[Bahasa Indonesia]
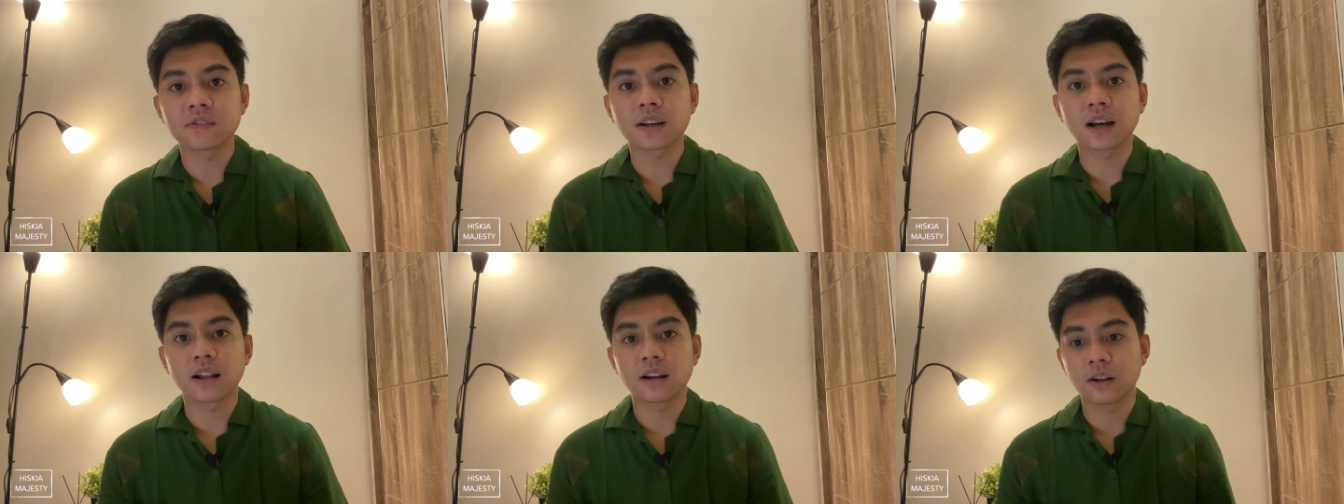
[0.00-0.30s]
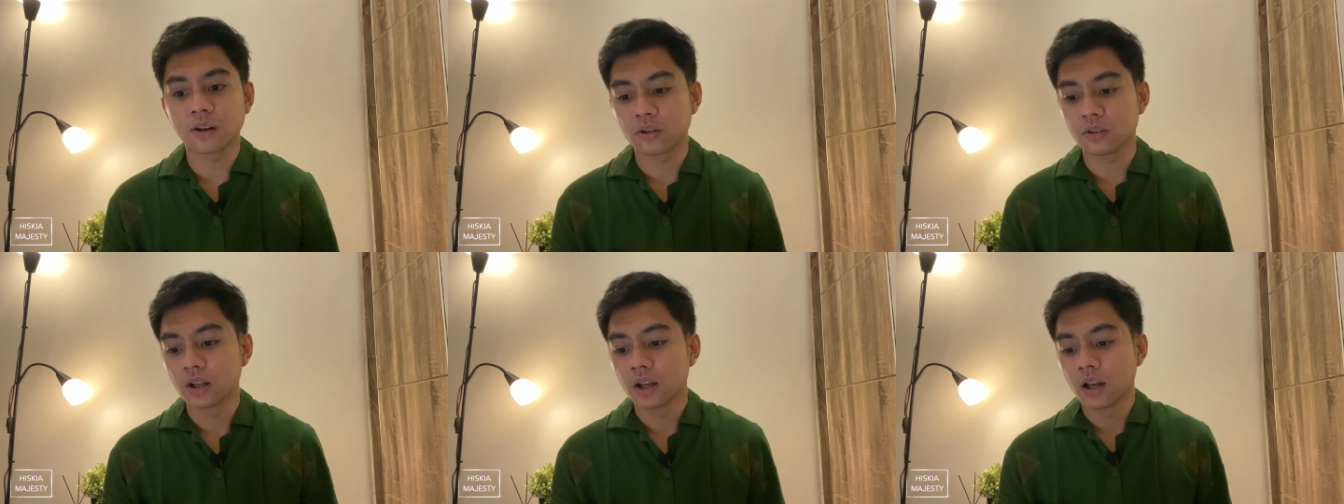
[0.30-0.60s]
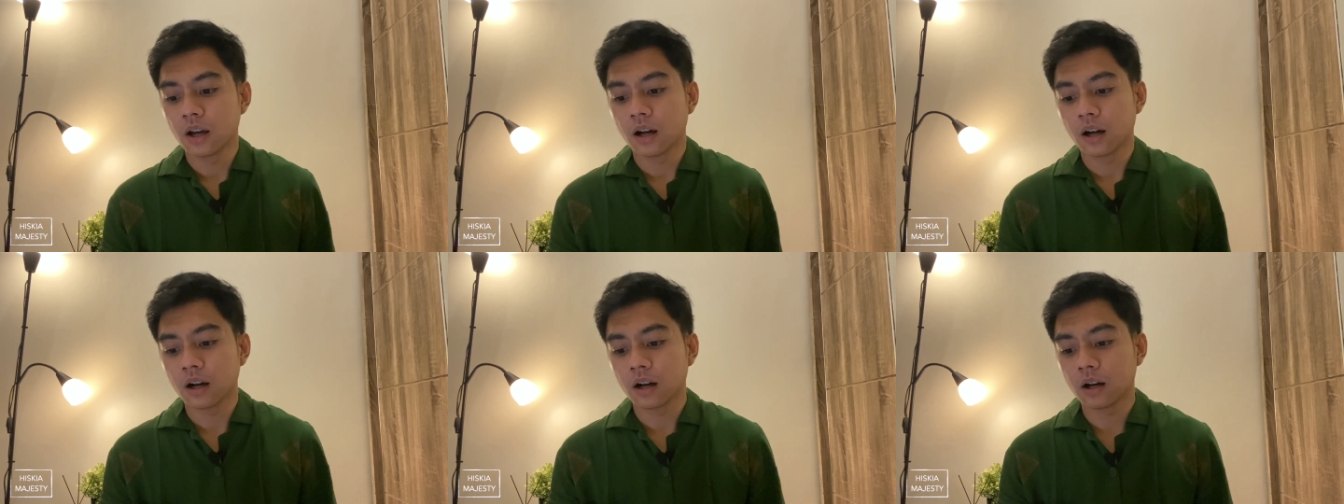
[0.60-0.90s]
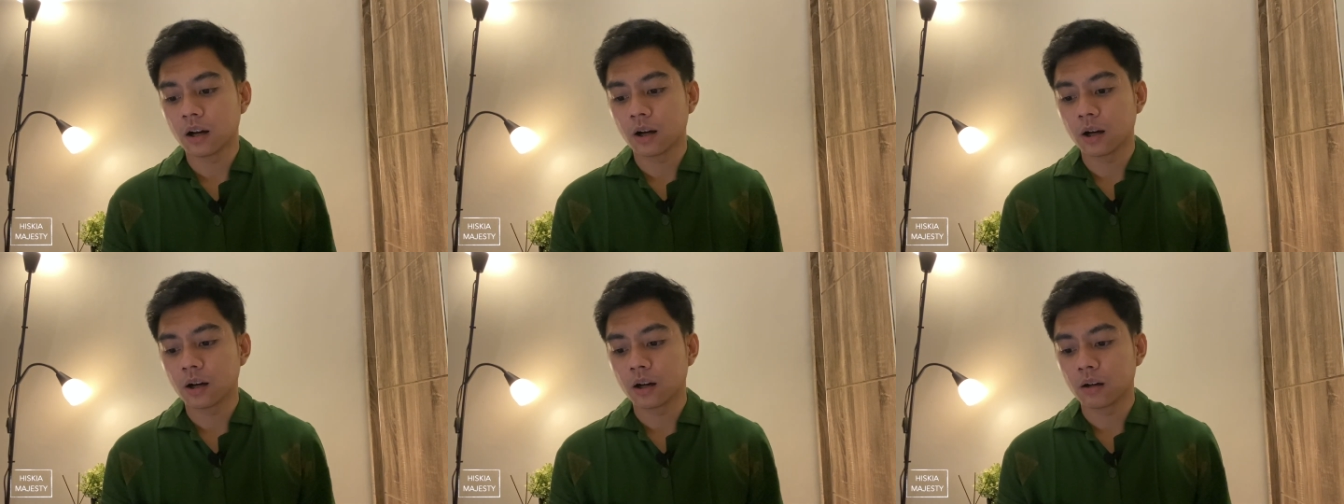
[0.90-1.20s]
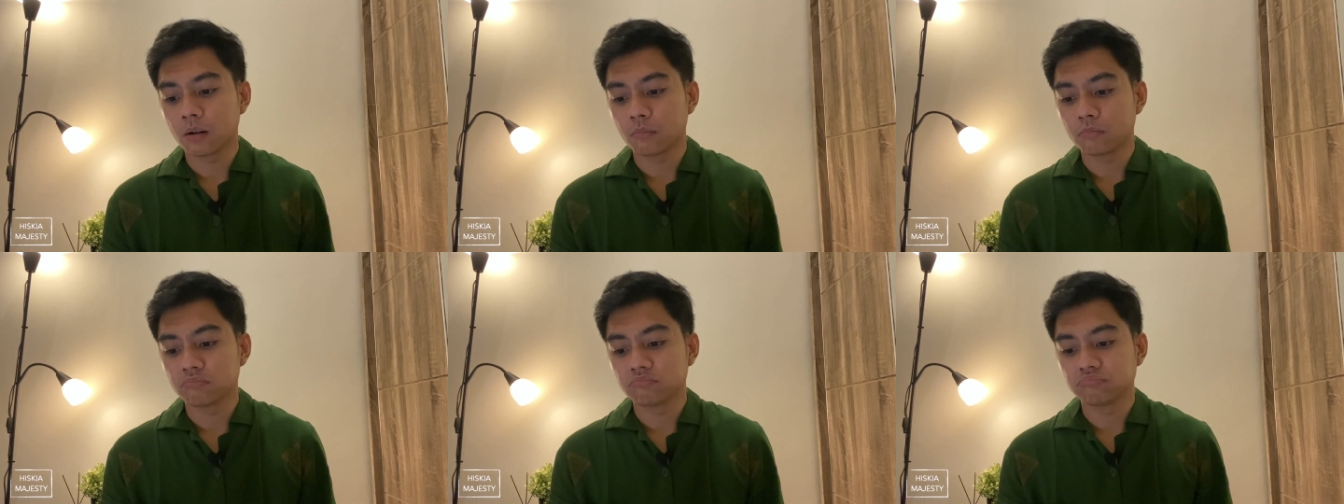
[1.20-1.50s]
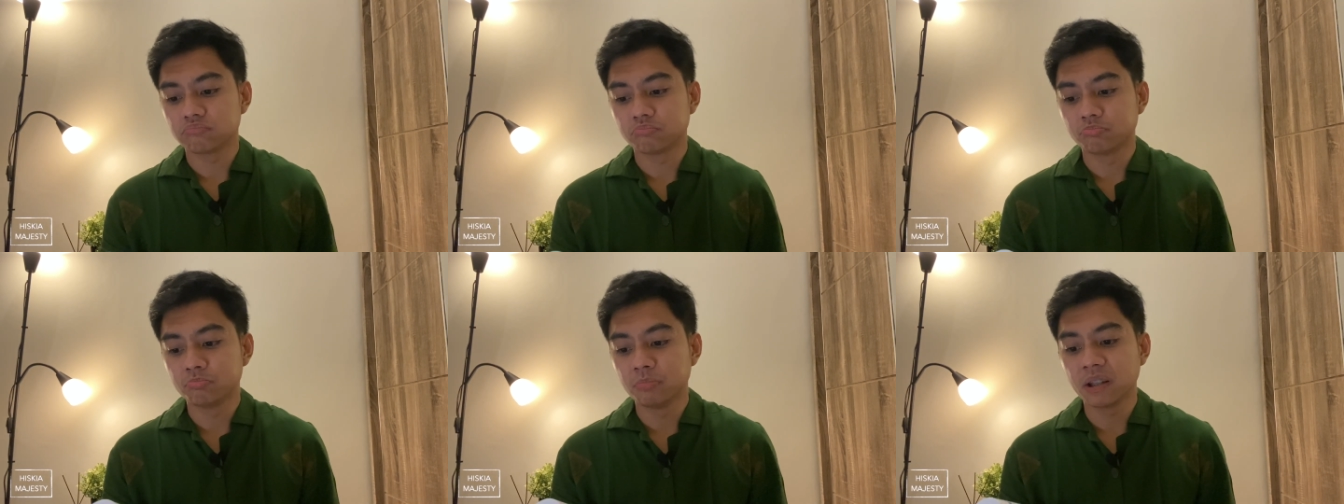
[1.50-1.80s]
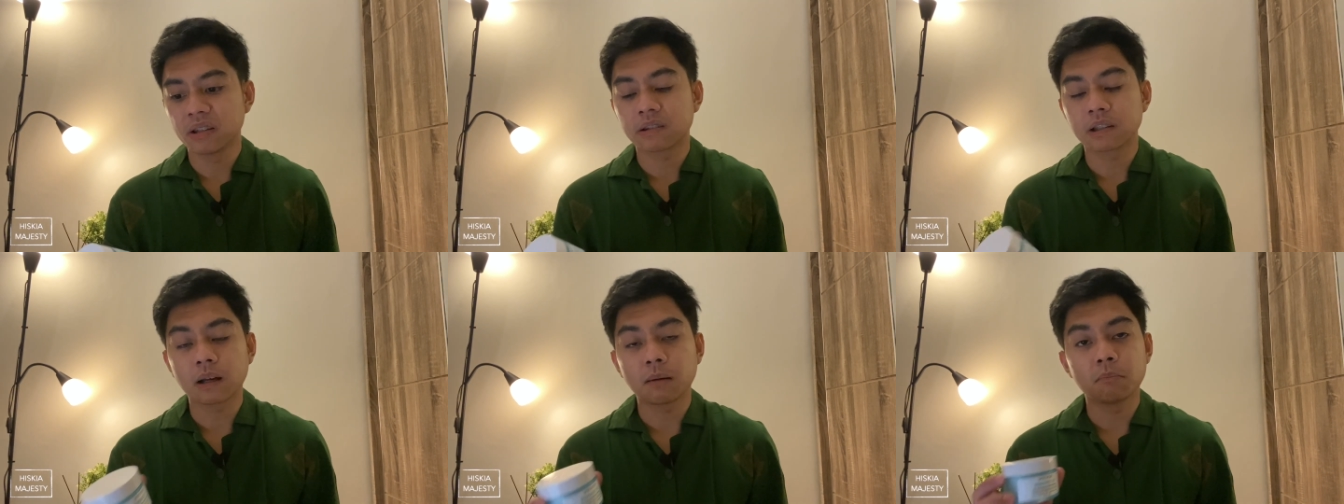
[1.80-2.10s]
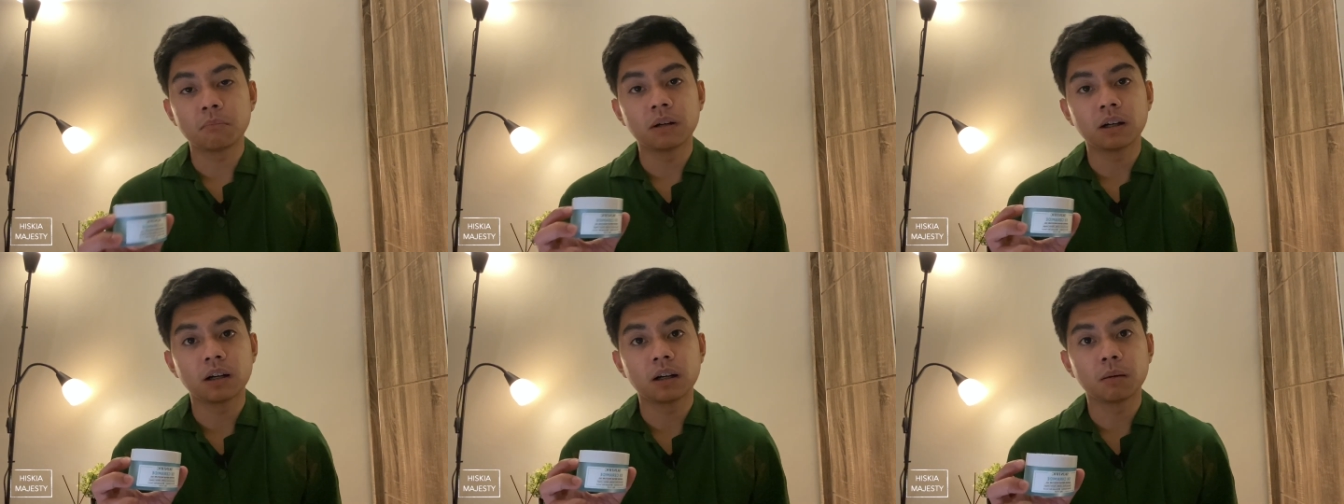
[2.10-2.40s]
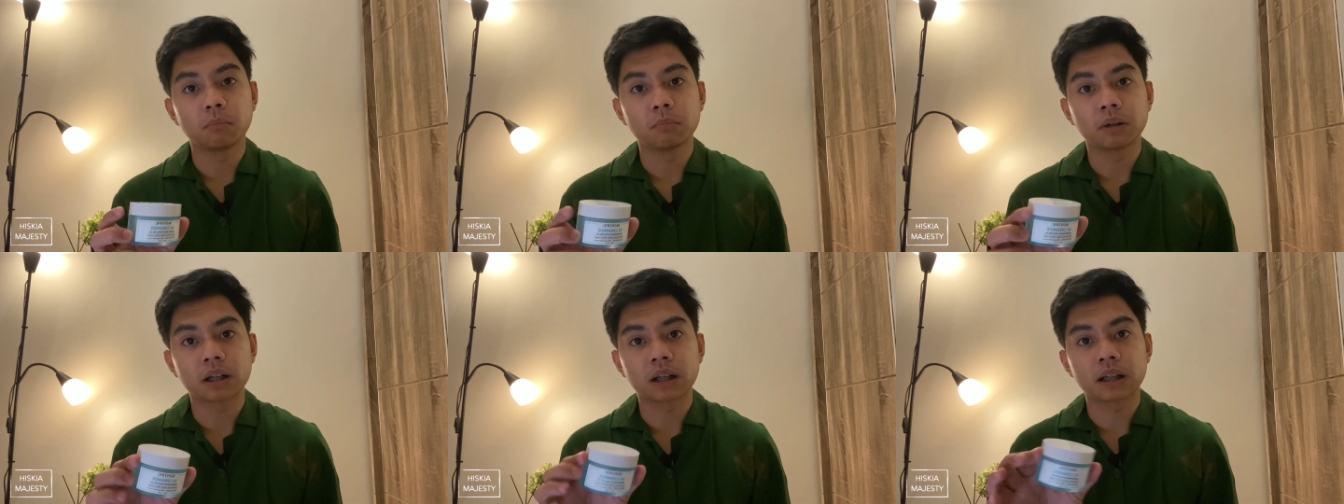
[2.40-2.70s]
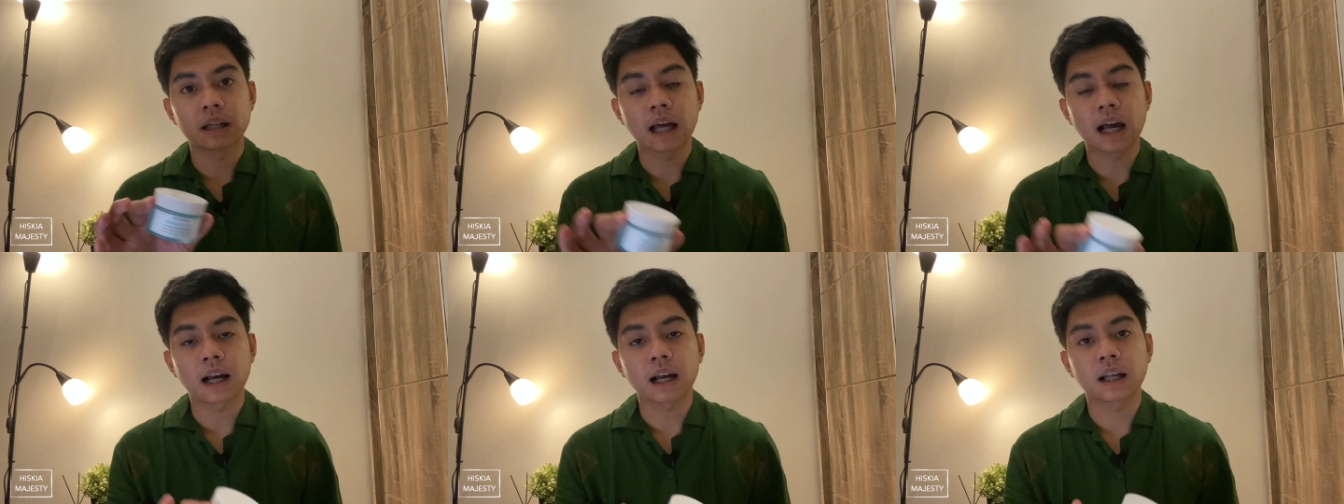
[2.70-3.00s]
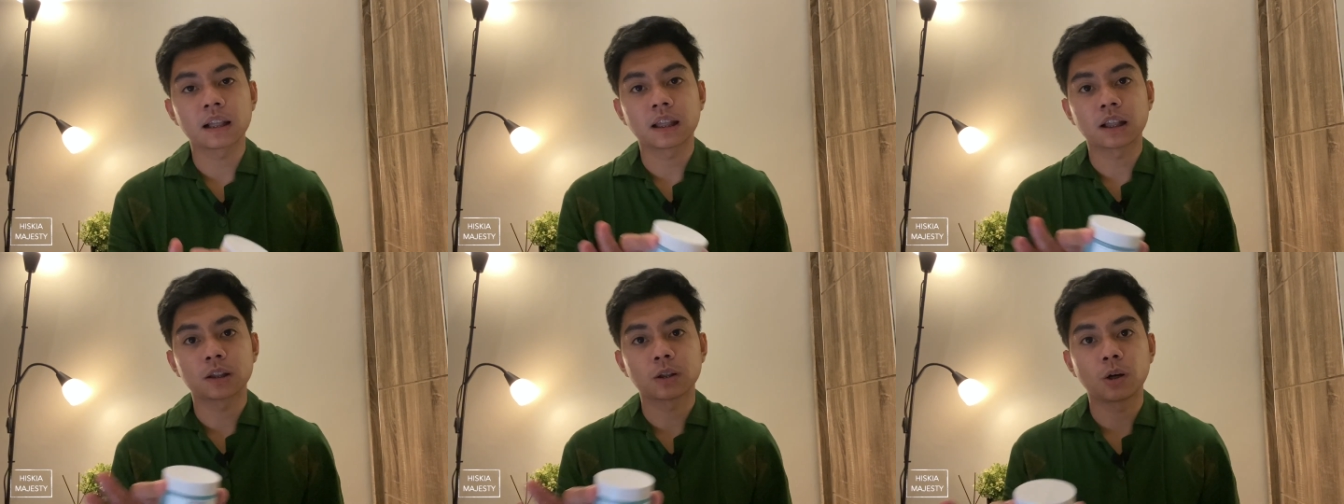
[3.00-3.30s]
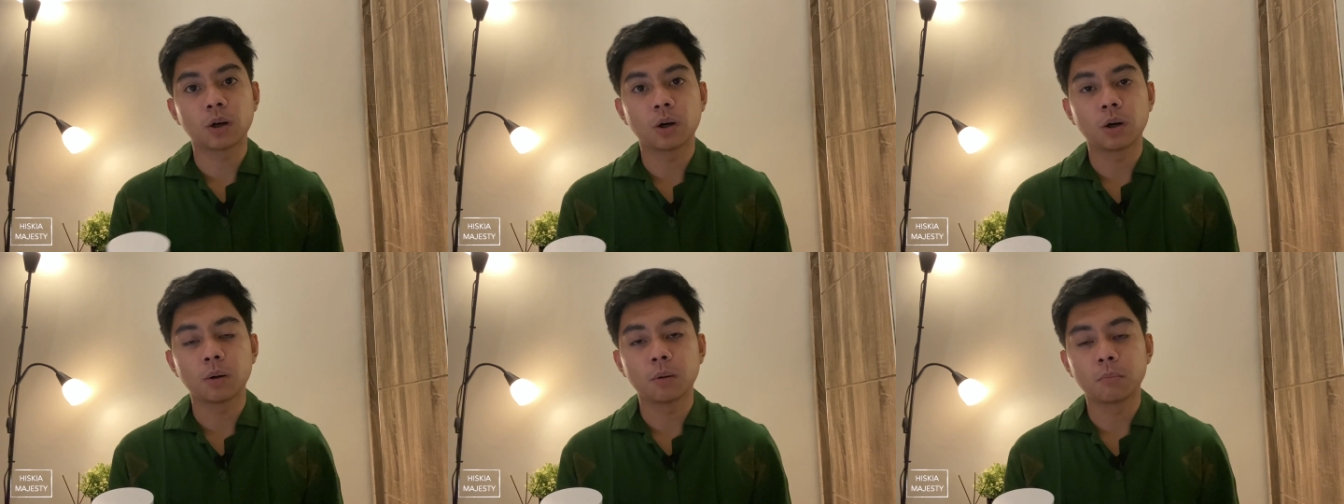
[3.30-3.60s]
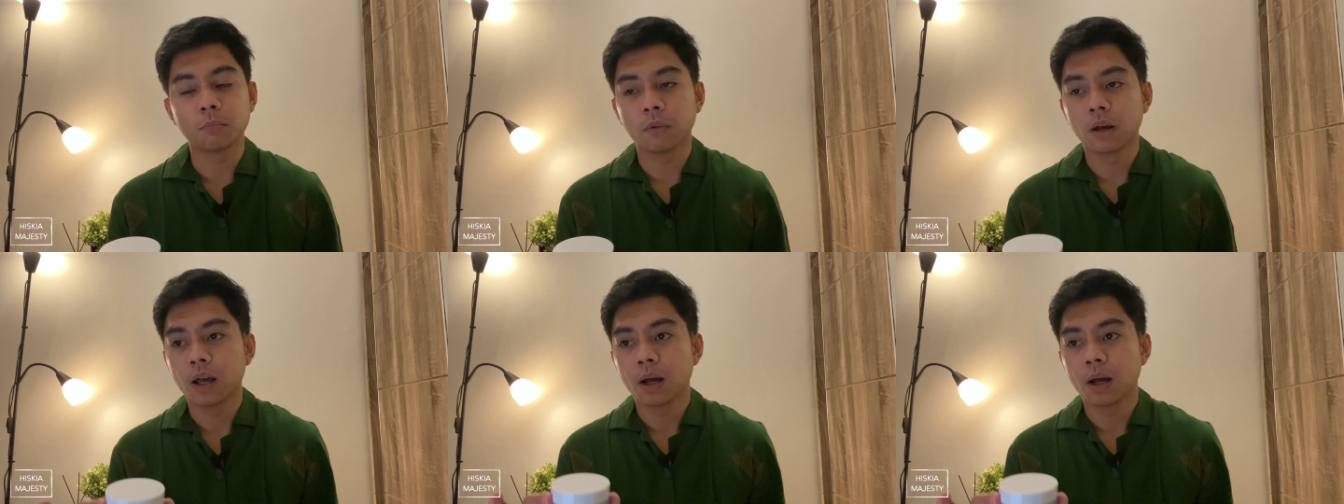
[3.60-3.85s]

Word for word: kalau uh, bisa meredakan atau